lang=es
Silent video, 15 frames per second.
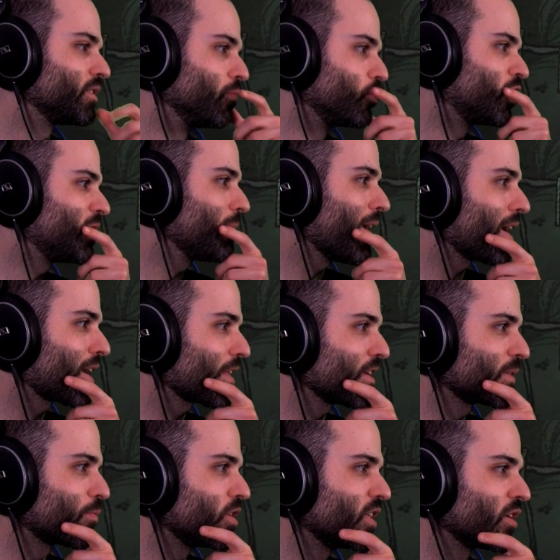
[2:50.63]
Muchísimas
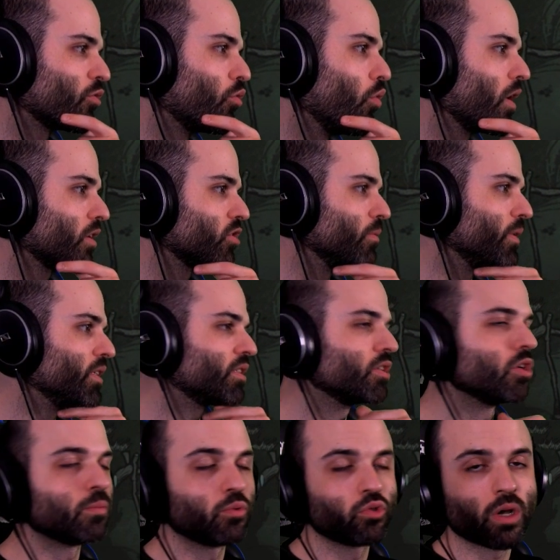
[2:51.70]
gracias por ese cuarto mes,
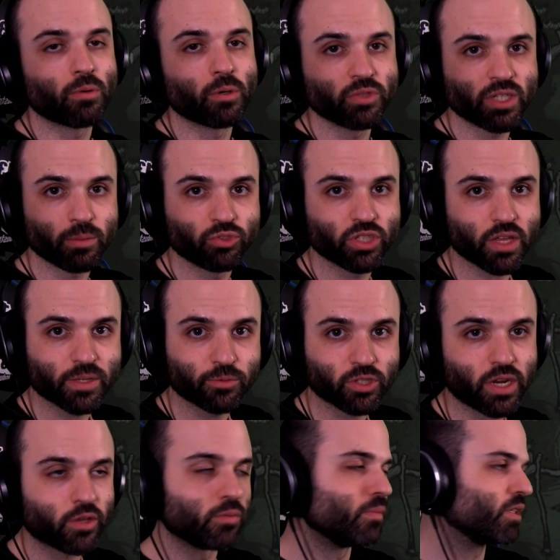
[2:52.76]
tío. Puto amo. Muchas, muchas gracias por
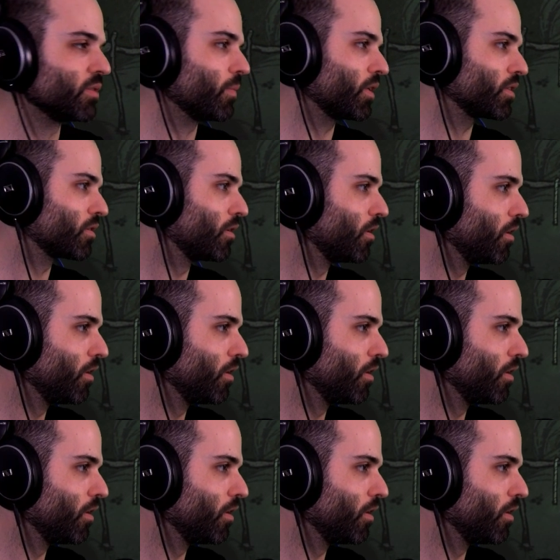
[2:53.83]
estar aquí un mes más.